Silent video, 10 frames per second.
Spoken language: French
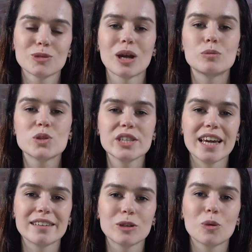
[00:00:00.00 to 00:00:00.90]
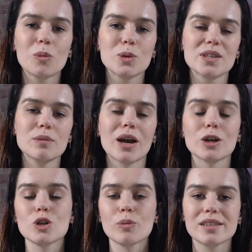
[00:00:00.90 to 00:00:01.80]
dont la musique a été composée par
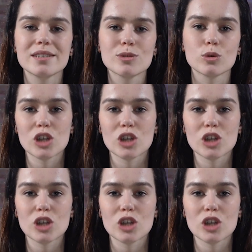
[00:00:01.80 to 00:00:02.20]
Jean-Baptiste